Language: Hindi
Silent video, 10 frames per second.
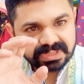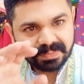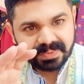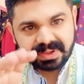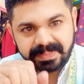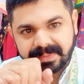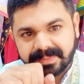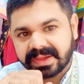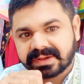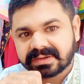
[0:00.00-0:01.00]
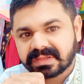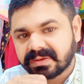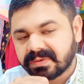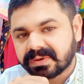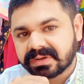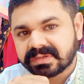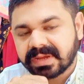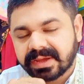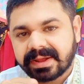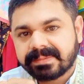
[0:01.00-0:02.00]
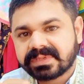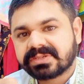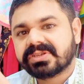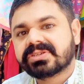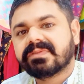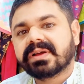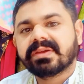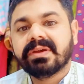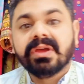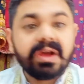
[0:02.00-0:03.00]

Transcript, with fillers: से अपना कपड़ा बाई करता है और आराम से स्टिच करवा के